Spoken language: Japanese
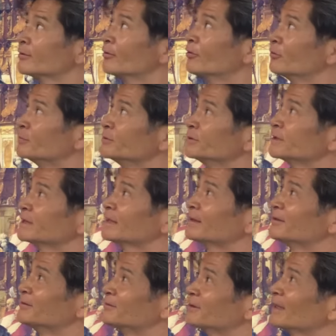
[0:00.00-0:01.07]
オープンした
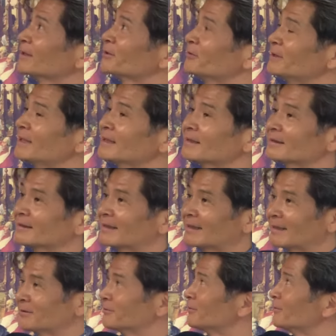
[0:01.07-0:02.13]
というか去年
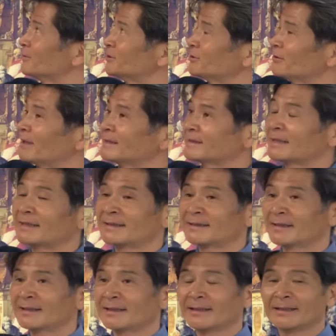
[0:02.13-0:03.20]
上映され
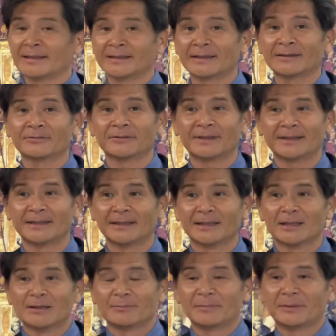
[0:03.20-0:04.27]
た映画なので、
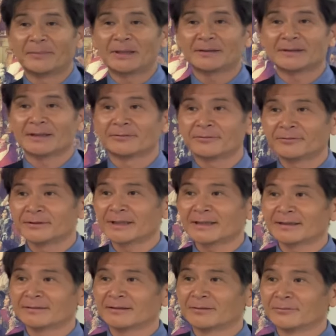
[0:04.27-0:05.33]
まあ、マルタの
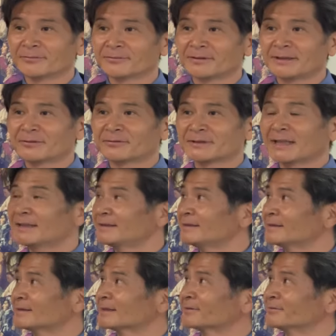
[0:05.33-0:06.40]
中では本当にこう最
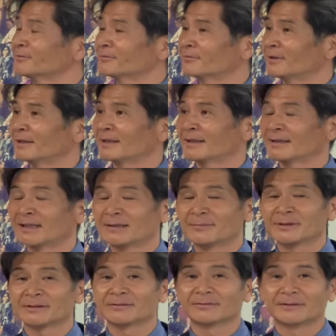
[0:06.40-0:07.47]
新作の映画になり
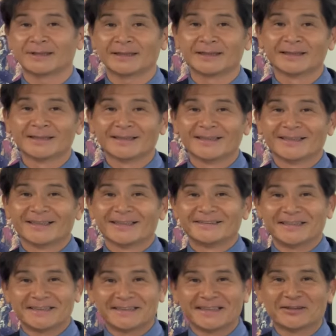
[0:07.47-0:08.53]
ますので、
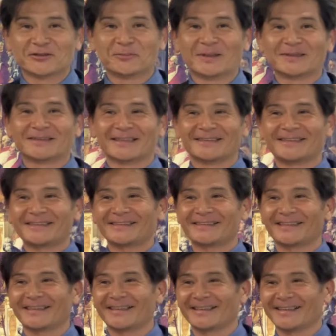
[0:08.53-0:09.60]
ぜひマルタ
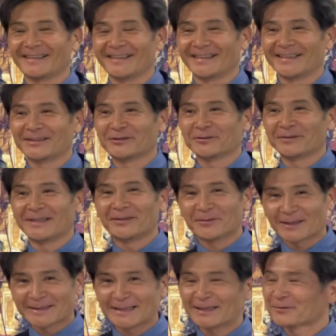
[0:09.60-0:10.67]
に、行く予定の
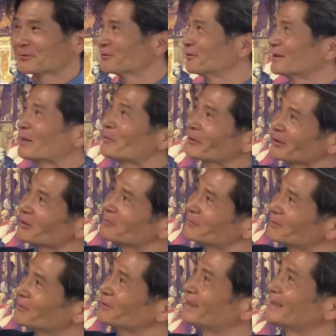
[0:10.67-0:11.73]
方、この「ナポレオン」
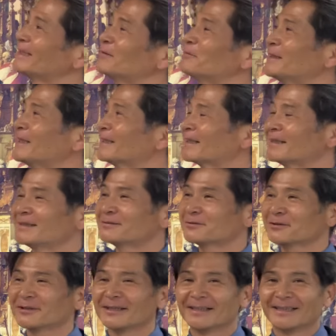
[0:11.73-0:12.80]
も、見ていかれる
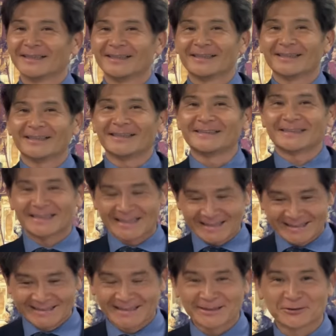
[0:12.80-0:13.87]
といいんじゃない
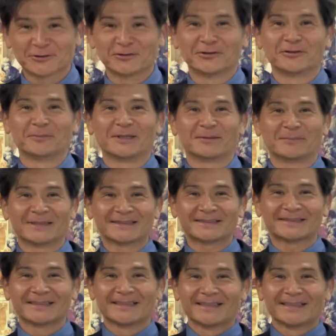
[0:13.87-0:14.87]
かなと思います。